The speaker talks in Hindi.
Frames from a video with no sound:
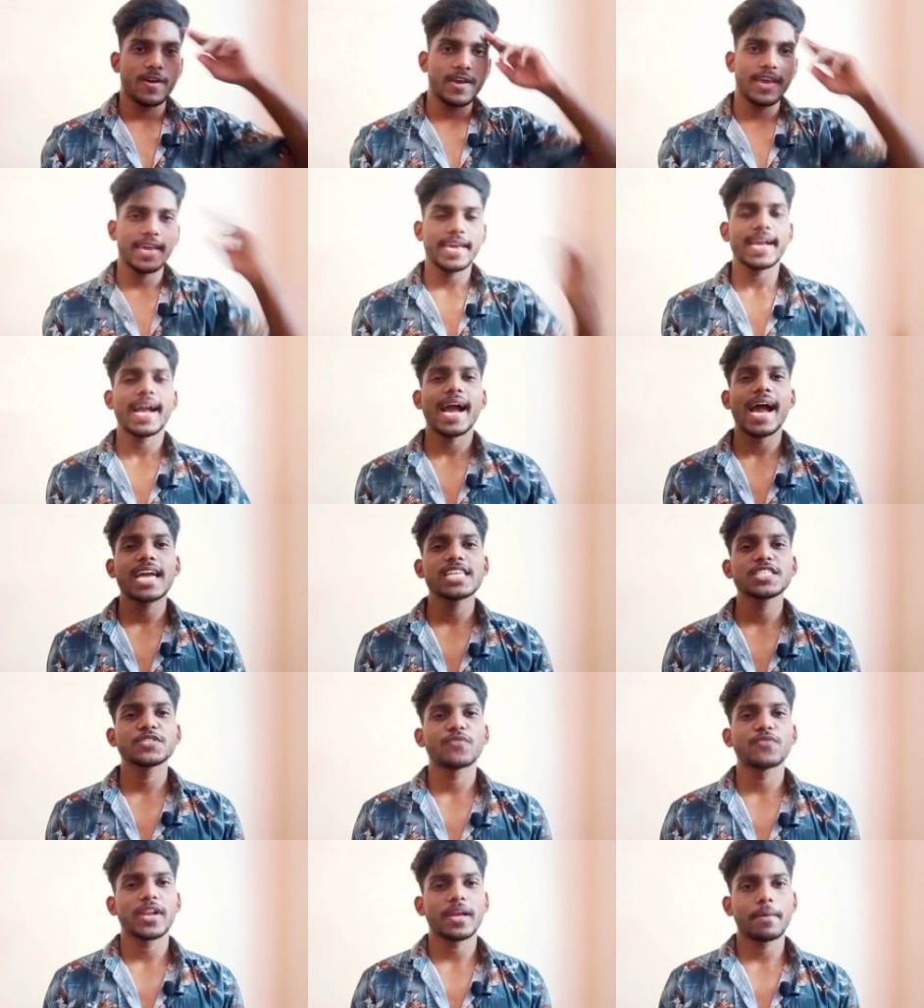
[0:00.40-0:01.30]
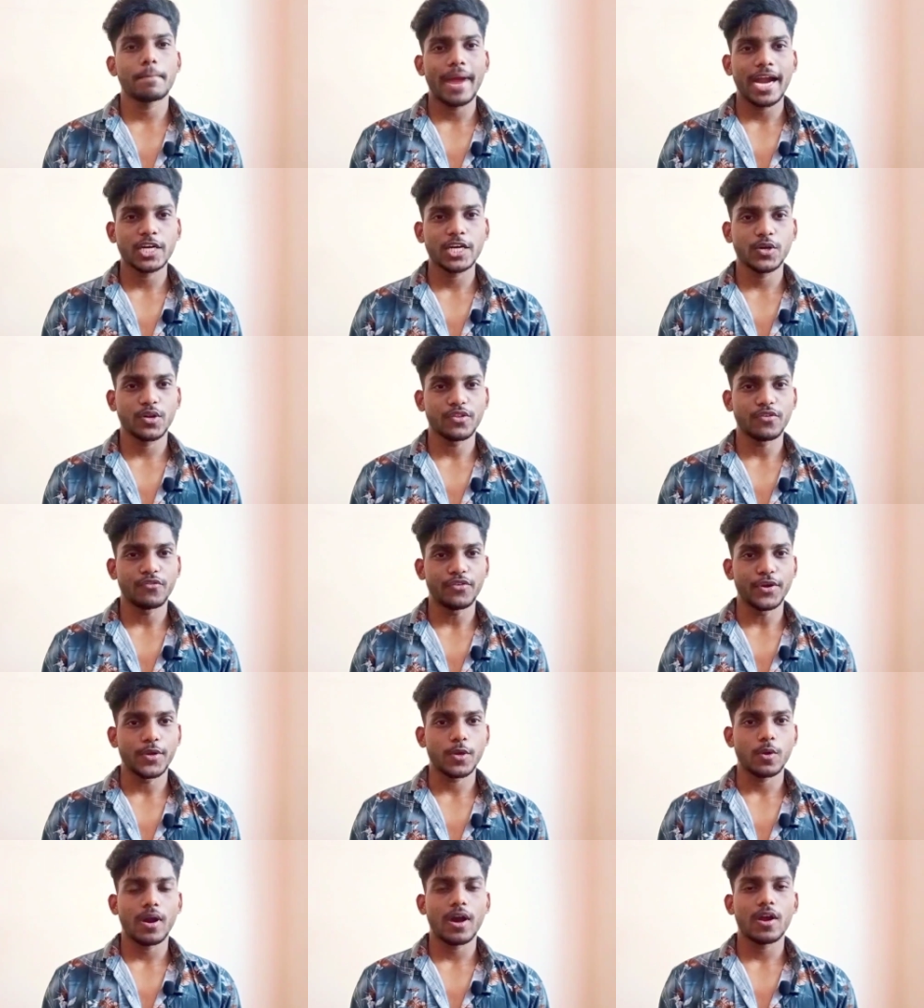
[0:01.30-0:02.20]
गाइस वेलकम बैक टू अनदर
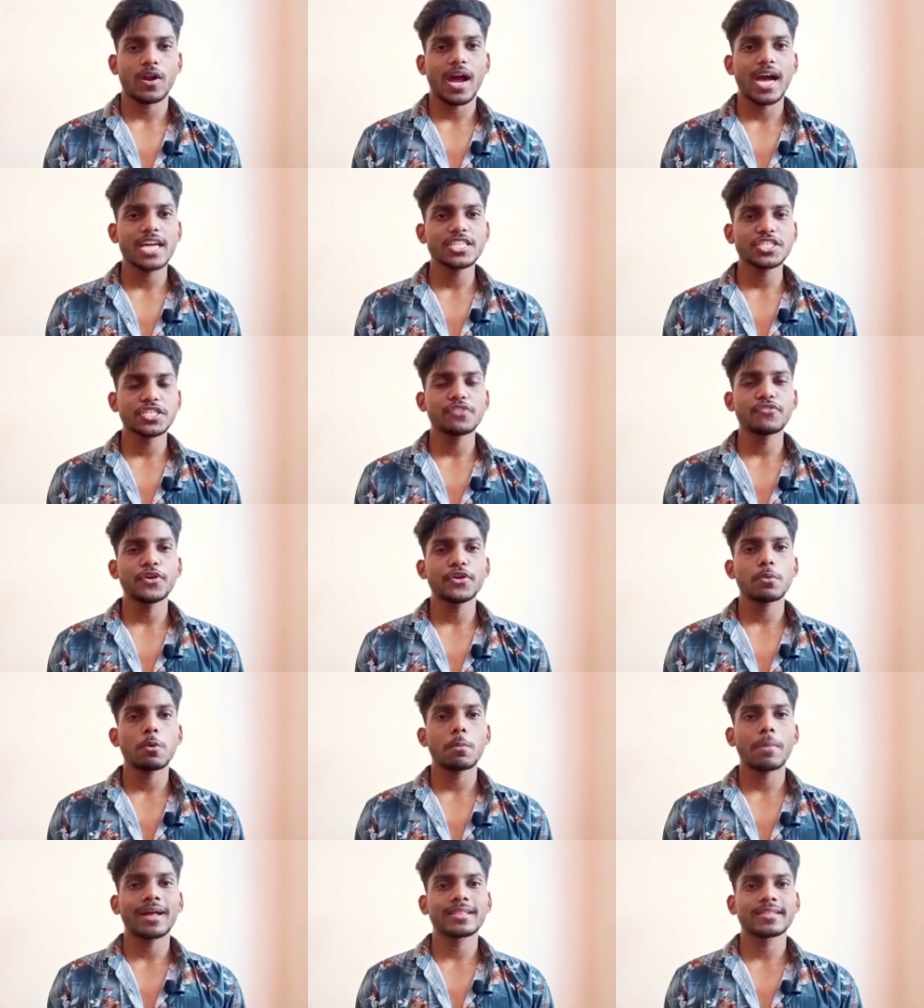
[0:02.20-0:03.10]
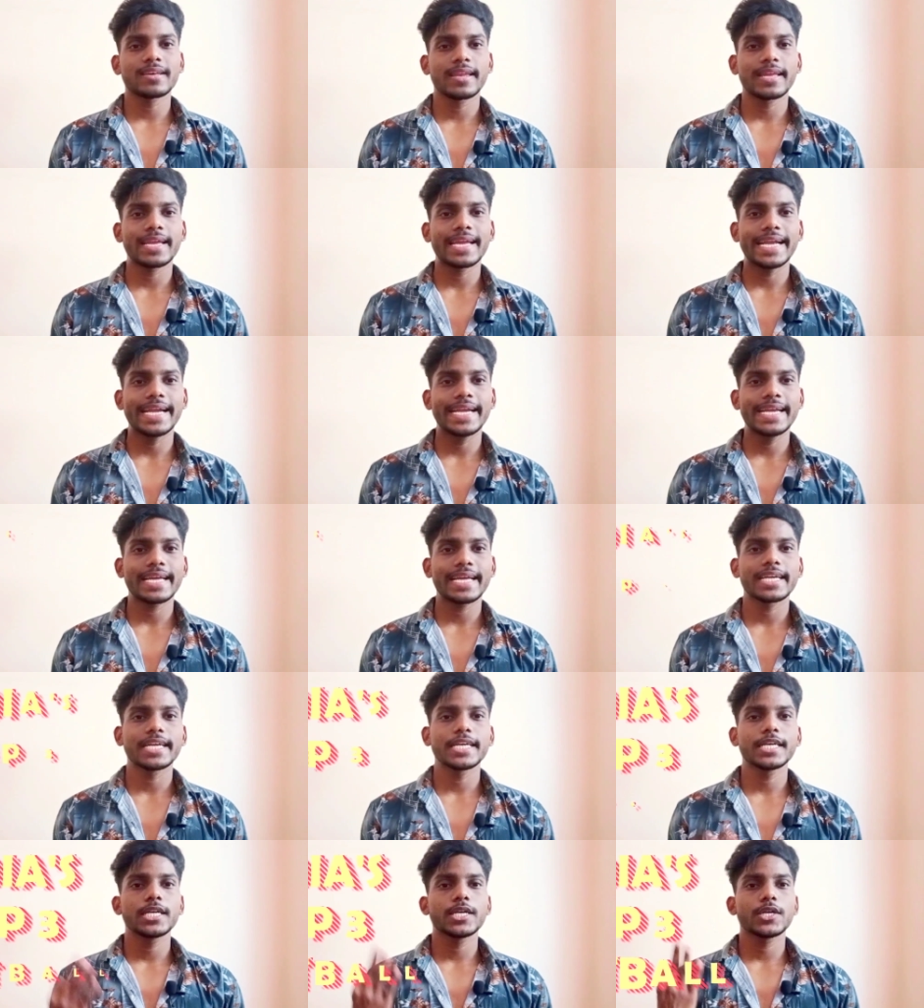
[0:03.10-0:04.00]
वीडियो और आज की वीडियो में बात करेंगे इंडिया के
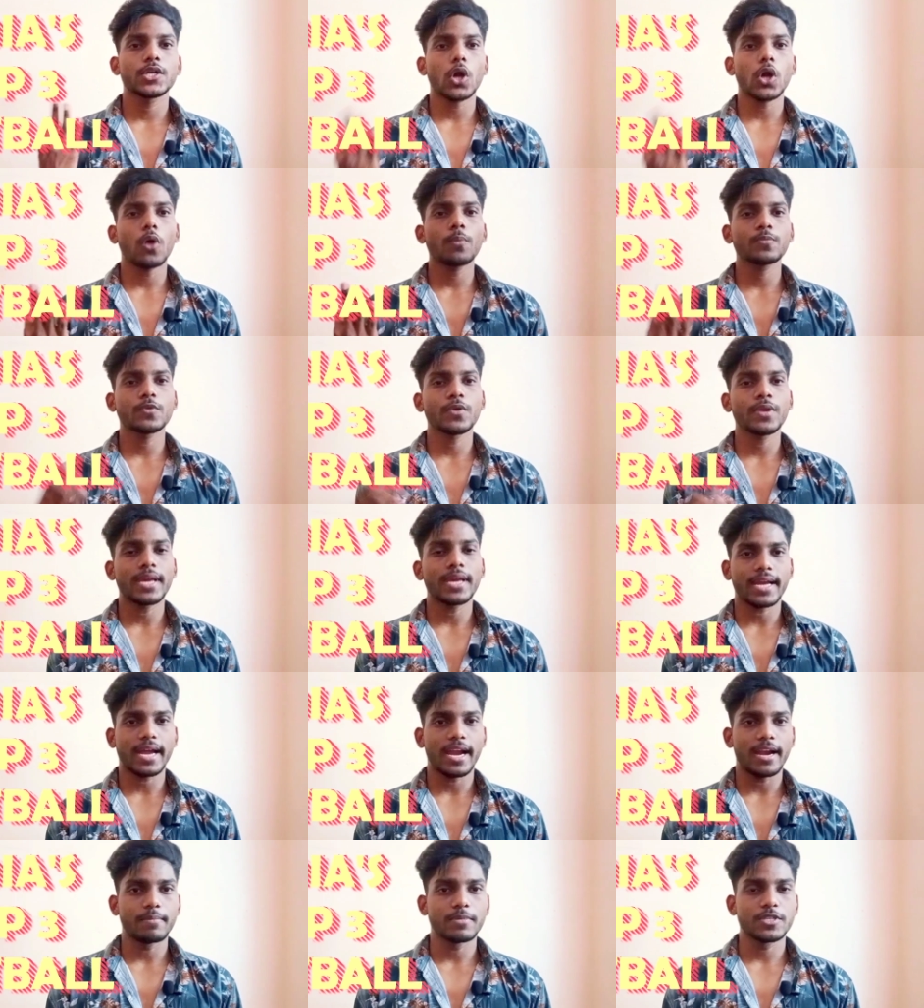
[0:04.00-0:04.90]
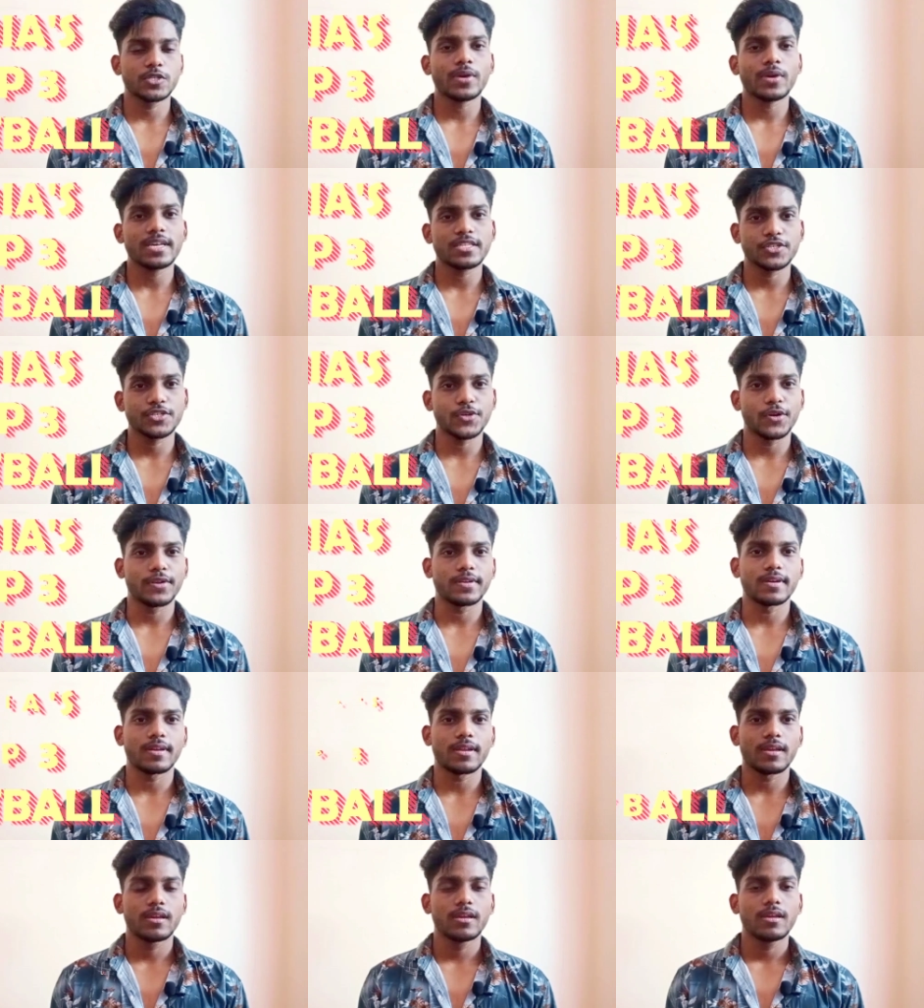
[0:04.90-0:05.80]
टॉप थ्री अकेडमीज को कैसे ज्वाइन करें